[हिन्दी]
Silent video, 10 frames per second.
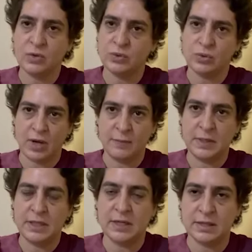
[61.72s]
को तो
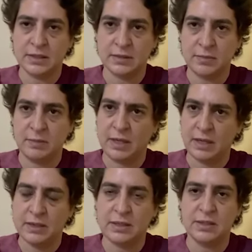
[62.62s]
आपने हिरासत में
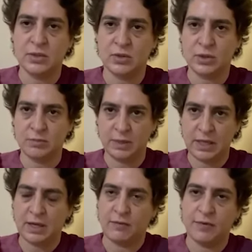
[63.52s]
बगैर किसी ऑर्डर
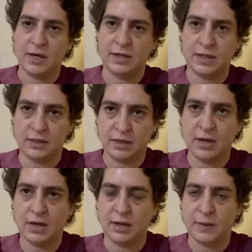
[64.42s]
बगैर एफ के
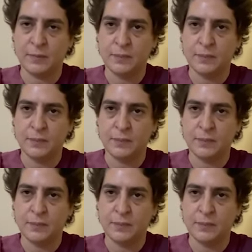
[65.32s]
रखा है